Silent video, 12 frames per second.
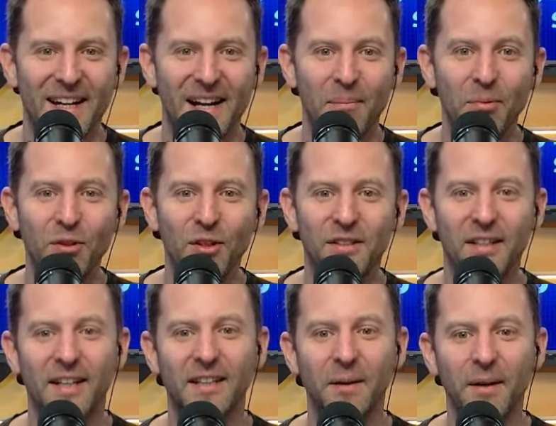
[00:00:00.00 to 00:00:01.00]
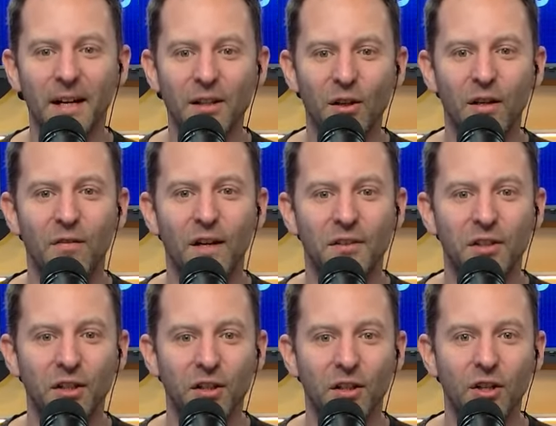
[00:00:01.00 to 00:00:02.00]
Caputo dice que está bajando la
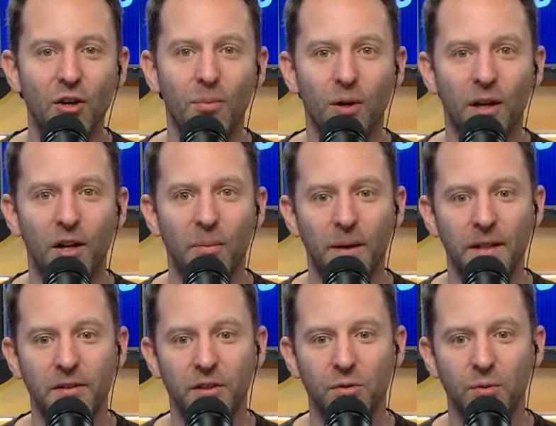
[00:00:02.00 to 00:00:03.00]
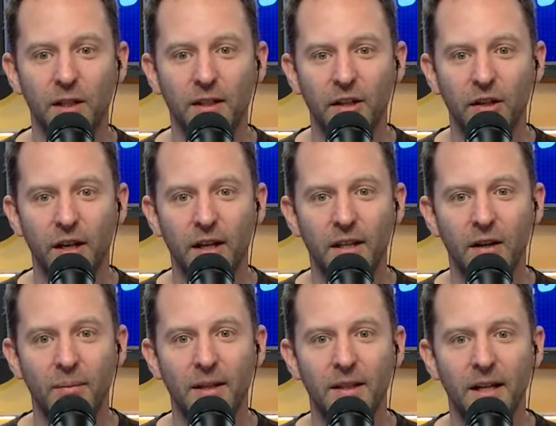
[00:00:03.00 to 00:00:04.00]
inflación no porque los precios unitarios dejen
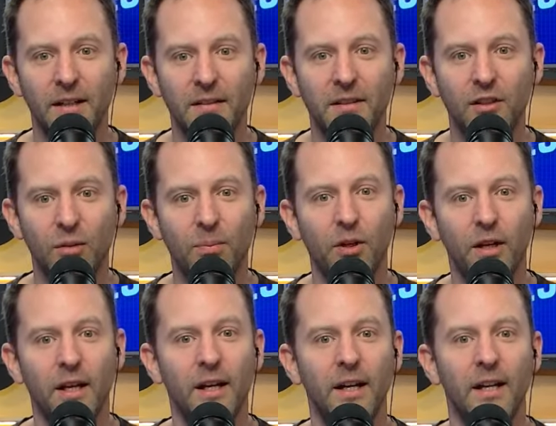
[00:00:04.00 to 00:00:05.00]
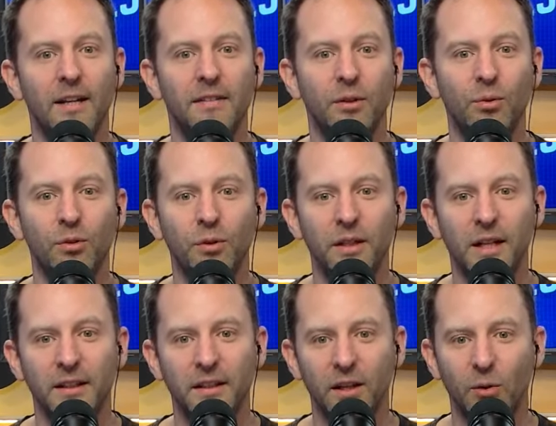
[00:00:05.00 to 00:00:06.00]
de aumentar, sino porque en la segunda
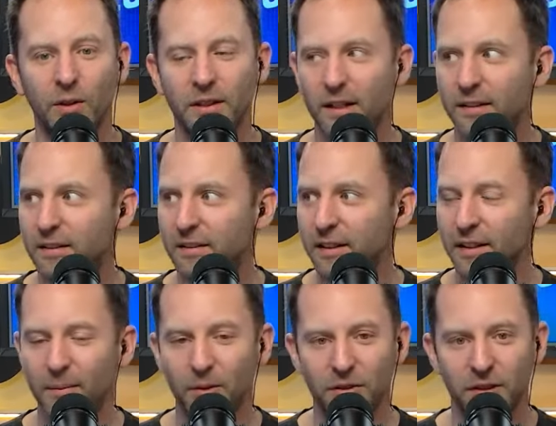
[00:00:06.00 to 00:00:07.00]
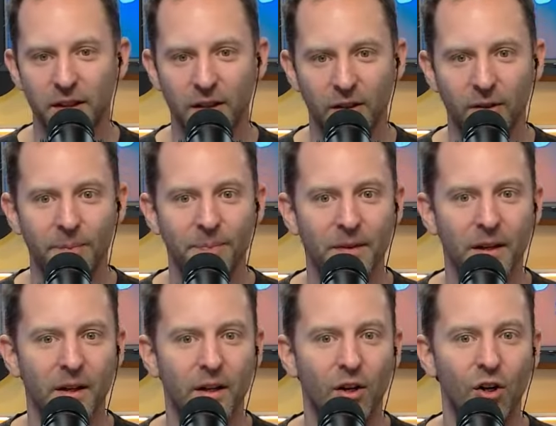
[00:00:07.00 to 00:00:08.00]
unidad te descuentan el 60%
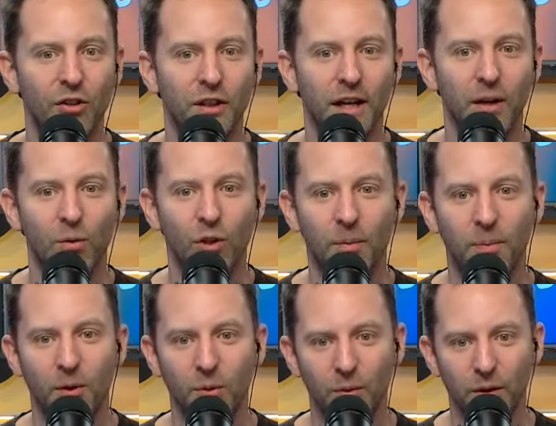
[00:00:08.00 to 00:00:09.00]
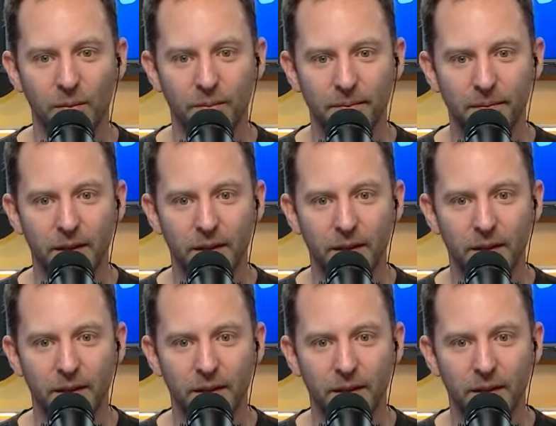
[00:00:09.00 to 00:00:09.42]
o te dan un 2 por 1.